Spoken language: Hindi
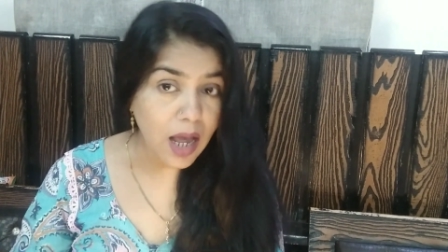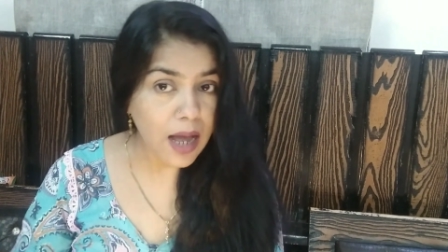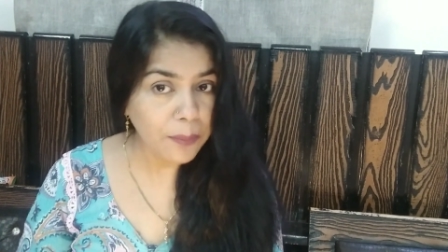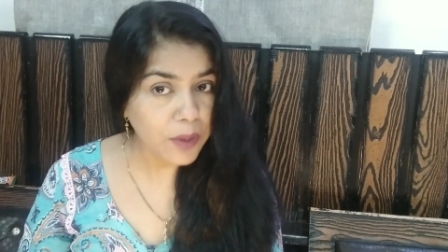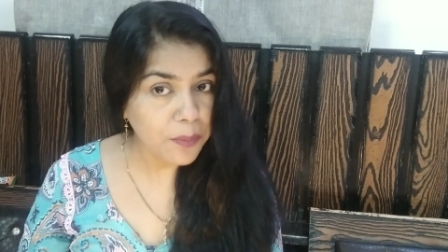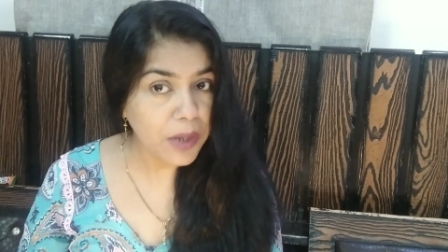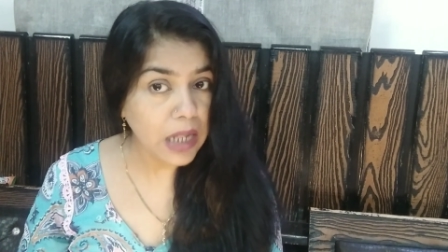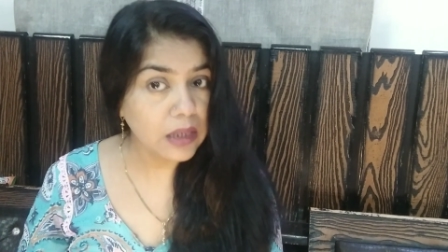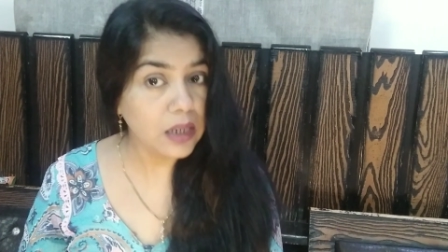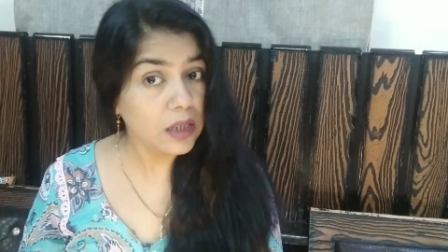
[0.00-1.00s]
आपके बाल
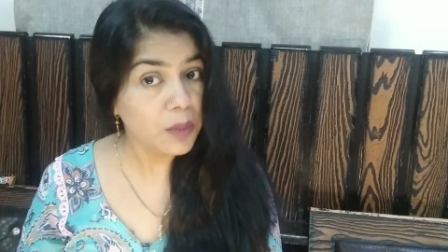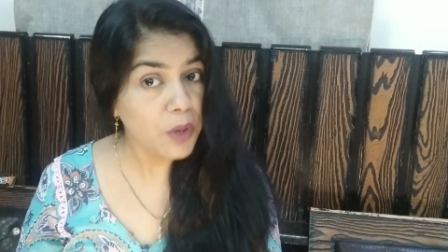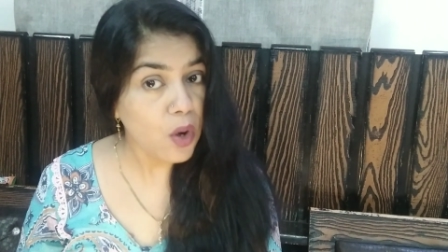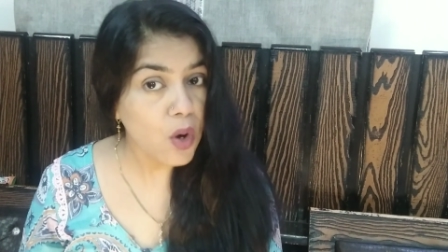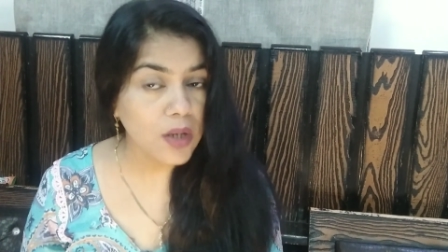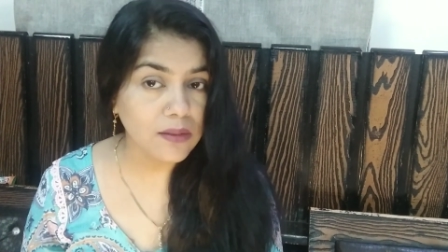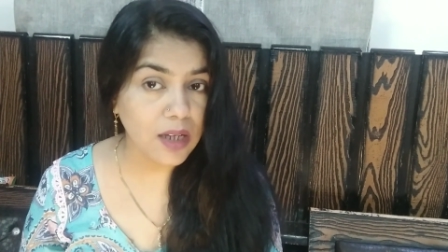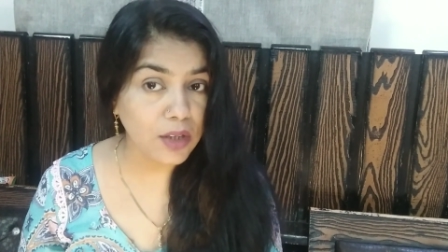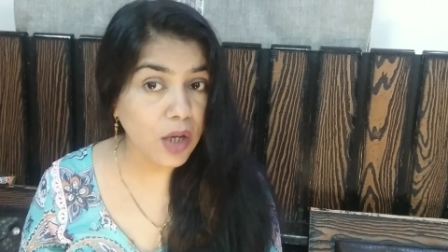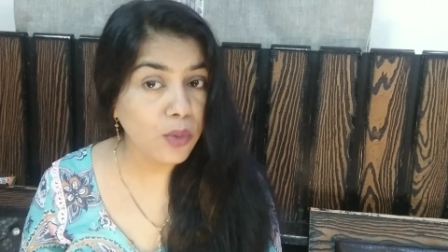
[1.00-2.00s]
देखने में और
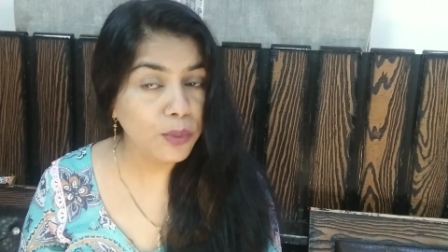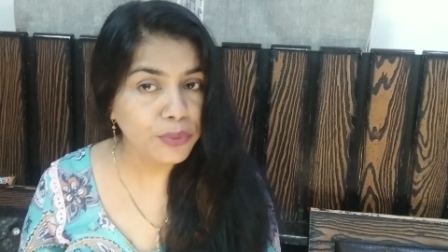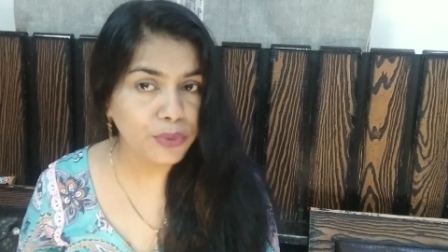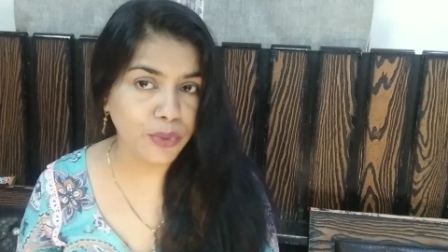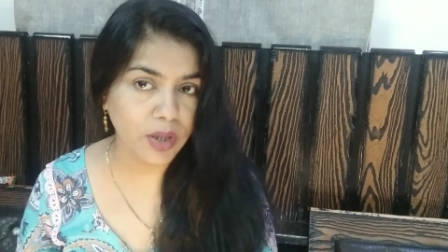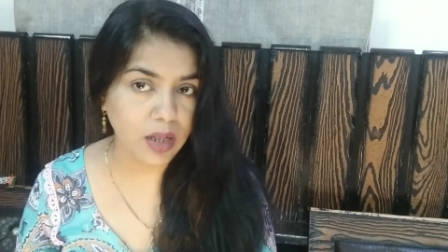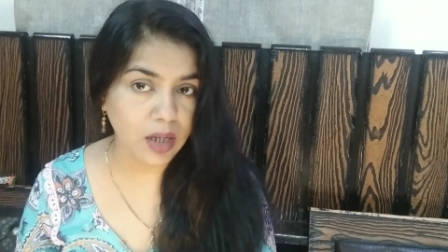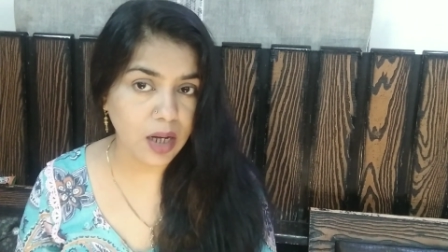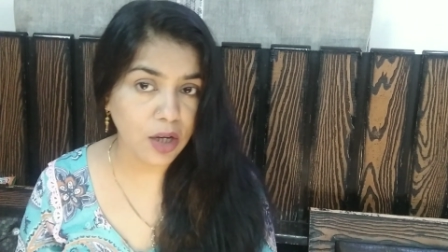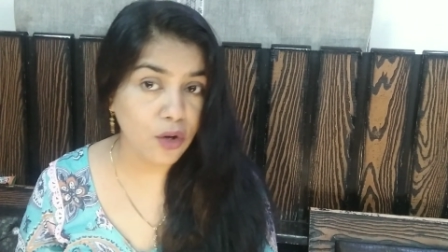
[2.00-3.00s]
ज़्यादा खूबसूरत
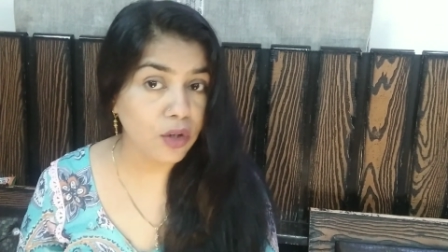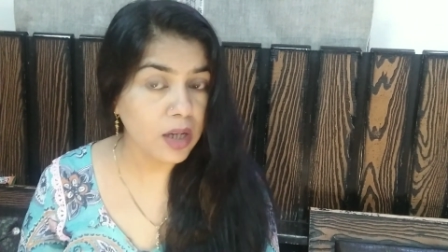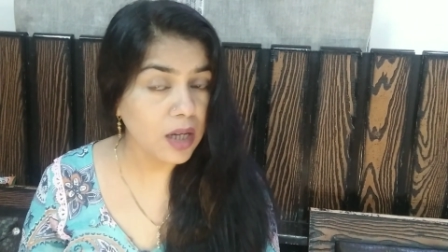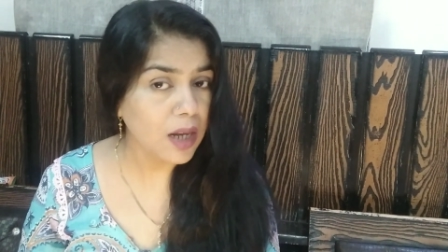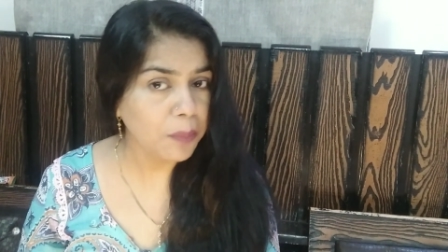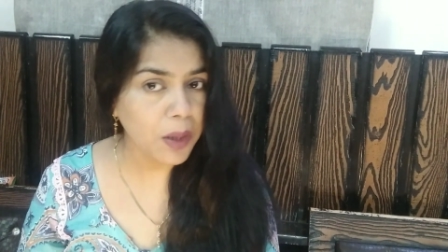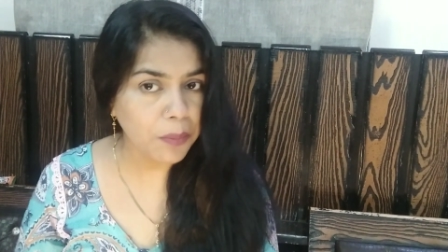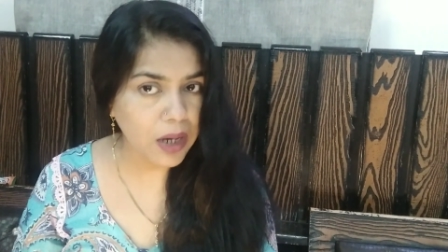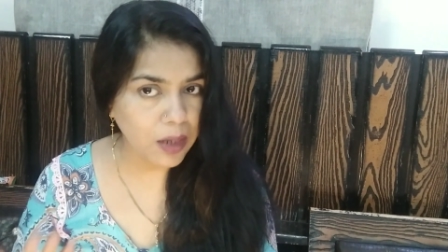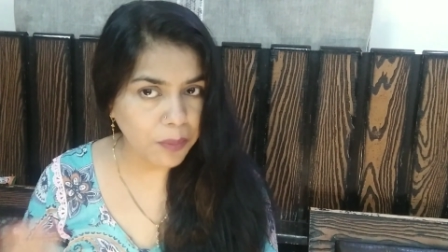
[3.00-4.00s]
लगेंगे और अगर आपके
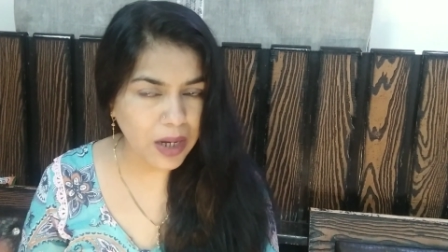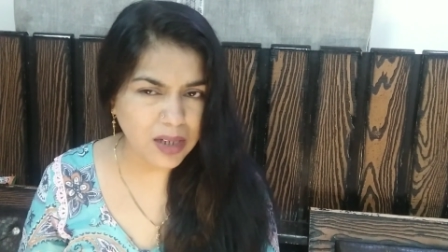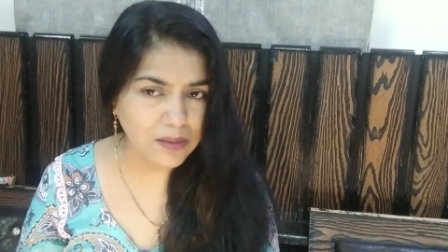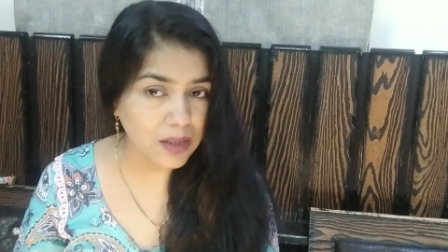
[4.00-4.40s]
बाल पहले से